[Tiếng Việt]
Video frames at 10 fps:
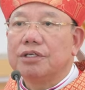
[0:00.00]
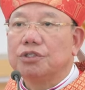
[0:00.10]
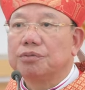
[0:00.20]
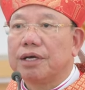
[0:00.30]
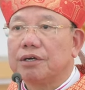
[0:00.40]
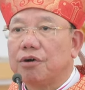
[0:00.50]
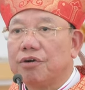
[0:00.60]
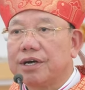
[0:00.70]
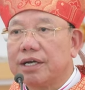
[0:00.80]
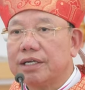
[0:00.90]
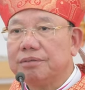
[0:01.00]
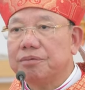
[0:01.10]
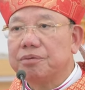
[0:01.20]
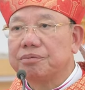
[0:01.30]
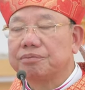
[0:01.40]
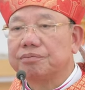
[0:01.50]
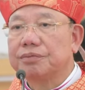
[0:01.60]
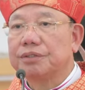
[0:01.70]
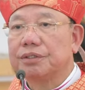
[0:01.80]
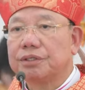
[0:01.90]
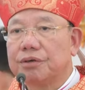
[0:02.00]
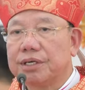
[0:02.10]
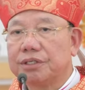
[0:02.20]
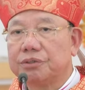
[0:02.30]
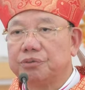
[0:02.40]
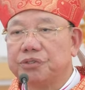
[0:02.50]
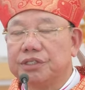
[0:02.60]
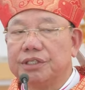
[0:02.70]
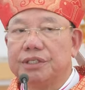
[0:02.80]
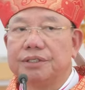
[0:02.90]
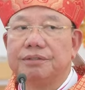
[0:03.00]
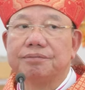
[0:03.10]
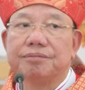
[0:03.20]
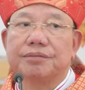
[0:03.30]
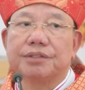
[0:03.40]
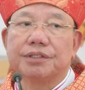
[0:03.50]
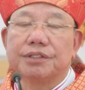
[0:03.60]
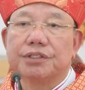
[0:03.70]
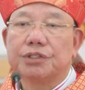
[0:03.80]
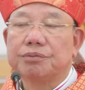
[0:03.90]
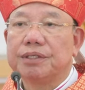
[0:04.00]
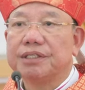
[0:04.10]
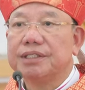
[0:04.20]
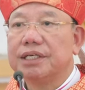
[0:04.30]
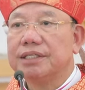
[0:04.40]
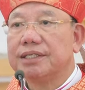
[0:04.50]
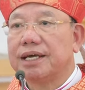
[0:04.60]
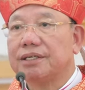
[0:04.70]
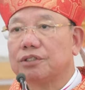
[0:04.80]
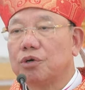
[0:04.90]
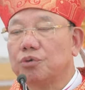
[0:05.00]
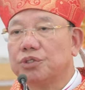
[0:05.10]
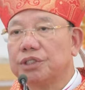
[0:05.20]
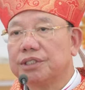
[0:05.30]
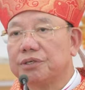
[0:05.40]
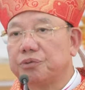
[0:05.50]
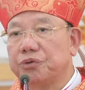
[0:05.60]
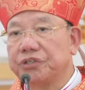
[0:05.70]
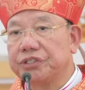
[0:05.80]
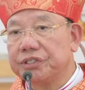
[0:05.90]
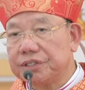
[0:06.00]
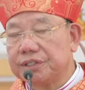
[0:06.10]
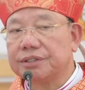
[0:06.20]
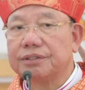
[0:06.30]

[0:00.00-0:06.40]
chúng ta có các linh mục có các tu sĩ chúng ta dễ dàng tổ chức các cuộc rước